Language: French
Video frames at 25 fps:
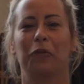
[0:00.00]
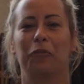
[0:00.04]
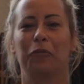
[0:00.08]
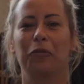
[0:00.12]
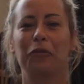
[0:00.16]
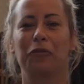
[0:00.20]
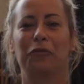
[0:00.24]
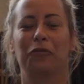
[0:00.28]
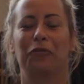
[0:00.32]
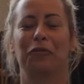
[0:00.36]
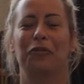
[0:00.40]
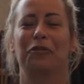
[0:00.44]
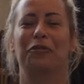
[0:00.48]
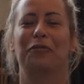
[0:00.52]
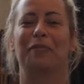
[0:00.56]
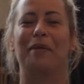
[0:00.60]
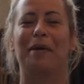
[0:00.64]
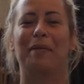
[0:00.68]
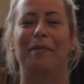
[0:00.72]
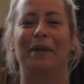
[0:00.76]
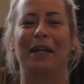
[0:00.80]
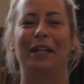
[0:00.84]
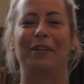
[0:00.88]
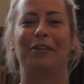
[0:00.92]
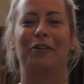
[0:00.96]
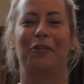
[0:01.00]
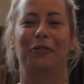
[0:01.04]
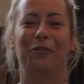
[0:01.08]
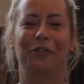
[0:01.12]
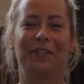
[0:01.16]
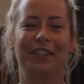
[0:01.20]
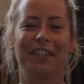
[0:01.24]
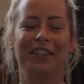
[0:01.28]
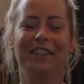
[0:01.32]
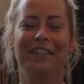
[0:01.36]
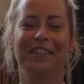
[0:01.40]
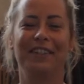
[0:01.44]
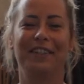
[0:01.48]
Bonjour, je m'appelle
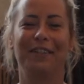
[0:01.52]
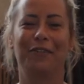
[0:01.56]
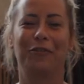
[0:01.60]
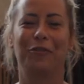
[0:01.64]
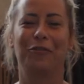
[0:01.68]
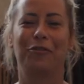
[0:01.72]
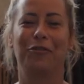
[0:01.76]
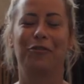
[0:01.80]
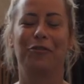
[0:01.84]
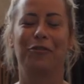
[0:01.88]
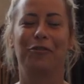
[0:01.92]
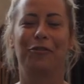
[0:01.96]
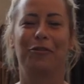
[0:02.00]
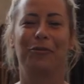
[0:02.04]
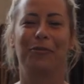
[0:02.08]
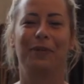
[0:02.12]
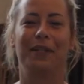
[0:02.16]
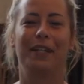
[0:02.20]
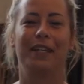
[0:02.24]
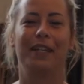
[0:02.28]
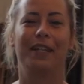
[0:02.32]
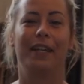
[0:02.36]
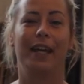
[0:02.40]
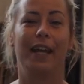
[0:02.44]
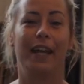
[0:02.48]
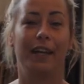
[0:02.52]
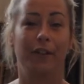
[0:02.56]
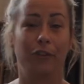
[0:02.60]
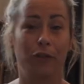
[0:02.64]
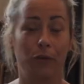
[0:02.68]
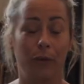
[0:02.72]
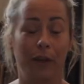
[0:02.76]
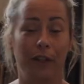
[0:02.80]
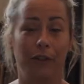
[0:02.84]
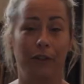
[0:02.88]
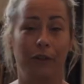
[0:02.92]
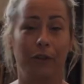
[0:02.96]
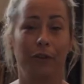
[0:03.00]
Candice, je suis
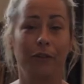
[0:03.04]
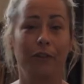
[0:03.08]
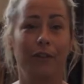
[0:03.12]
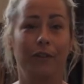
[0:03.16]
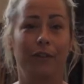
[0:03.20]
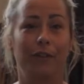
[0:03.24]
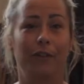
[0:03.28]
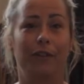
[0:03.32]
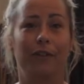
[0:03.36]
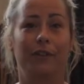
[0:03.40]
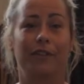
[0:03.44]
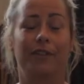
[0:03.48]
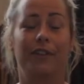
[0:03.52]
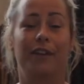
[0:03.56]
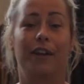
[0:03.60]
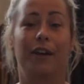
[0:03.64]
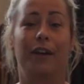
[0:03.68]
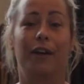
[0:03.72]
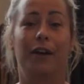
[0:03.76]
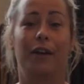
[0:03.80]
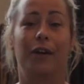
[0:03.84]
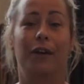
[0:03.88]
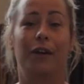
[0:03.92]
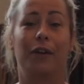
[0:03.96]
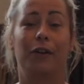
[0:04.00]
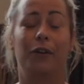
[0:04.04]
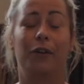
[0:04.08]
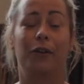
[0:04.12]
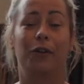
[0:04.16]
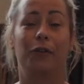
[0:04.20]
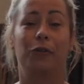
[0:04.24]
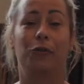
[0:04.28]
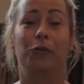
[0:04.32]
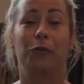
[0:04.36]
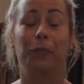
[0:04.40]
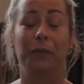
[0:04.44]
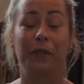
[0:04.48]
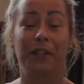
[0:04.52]
aide-soignante dans
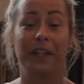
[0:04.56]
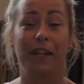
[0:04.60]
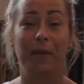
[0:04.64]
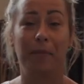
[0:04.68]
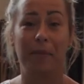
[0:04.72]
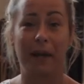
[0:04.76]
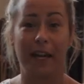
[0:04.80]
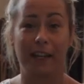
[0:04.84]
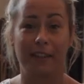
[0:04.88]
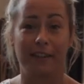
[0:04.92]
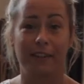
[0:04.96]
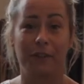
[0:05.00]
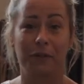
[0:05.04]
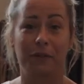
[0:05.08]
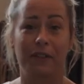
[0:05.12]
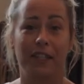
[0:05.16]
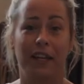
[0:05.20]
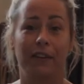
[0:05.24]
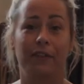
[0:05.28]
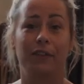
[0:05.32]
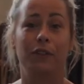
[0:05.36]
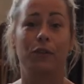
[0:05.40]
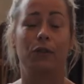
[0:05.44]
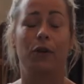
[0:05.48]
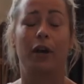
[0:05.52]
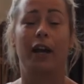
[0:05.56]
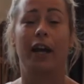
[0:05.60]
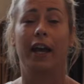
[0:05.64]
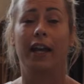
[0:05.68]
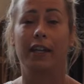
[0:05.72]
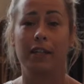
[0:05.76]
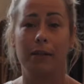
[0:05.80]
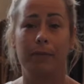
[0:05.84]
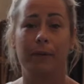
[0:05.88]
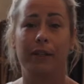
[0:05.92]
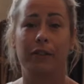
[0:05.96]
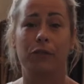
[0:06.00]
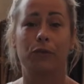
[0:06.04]
un hôpital parisien en service de
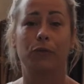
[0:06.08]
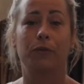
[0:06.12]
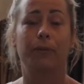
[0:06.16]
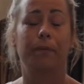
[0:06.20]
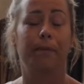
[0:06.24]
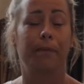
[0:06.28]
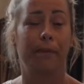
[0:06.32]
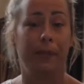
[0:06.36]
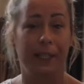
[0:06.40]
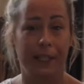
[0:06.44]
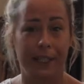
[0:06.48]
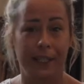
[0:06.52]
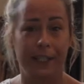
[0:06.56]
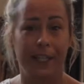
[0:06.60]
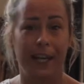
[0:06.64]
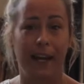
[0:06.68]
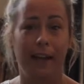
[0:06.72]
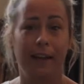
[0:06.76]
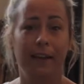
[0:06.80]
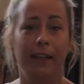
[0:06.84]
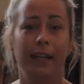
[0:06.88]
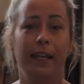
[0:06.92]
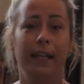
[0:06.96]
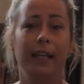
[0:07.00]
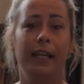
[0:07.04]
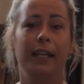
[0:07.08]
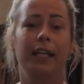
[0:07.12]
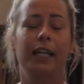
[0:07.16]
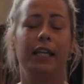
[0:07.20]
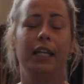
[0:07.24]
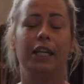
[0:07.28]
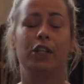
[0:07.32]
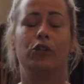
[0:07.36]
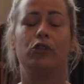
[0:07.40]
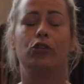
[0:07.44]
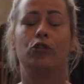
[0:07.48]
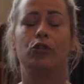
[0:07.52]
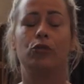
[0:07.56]
réanimation médicale
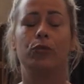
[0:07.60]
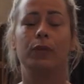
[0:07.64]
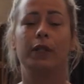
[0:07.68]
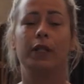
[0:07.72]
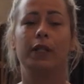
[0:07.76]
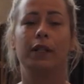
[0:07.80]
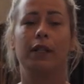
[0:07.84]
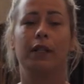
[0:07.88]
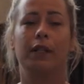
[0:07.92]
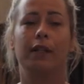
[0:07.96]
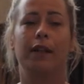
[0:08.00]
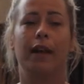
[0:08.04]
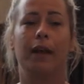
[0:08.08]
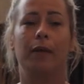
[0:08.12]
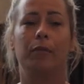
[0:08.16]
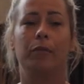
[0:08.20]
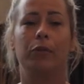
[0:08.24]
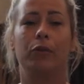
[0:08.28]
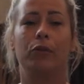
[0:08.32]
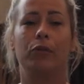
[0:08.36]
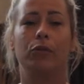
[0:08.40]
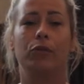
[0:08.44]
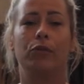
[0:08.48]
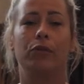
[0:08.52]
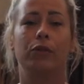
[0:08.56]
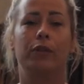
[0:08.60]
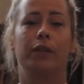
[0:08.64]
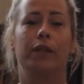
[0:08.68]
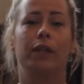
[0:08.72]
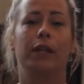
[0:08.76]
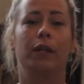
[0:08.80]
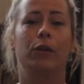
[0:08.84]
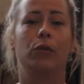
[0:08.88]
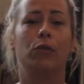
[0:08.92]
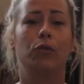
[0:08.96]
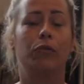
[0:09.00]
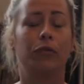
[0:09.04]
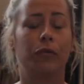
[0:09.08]
et je suis également une
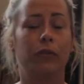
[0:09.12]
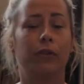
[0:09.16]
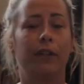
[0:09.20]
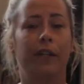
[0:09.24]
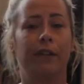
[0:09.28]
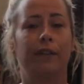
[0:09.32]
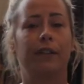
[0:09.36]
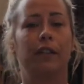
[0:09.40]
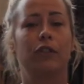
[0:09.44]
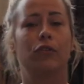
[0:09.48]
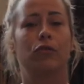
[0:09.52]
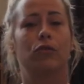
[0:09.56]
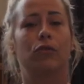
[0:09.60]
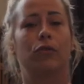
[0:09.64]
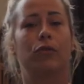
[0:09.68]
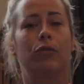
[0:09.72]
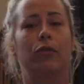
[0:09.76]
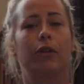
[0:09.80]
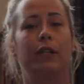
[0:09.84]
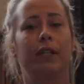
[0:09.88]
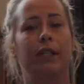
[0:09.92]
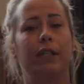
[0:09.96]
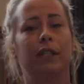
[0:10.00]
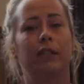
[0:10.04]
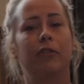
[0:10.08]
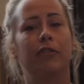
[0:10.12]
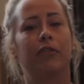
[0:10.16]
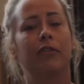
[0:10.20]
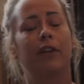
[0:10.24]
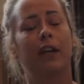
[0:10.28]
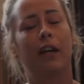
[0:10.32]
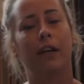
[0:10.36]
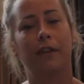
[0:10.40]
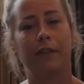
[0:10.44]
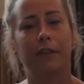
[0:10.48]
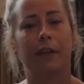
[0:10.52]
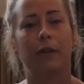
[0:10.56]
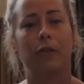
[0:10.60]
des cofondatrices du collectif
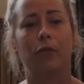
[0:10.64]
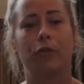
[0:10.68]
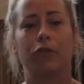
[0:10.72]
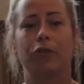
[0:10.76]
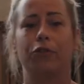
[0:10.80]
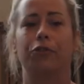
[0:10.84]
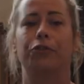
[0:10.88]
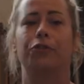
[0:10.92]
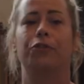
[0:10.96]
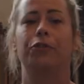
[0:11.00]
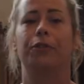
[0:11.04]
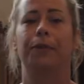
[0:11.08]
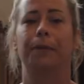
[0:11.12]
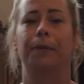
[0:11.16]
Interurgence.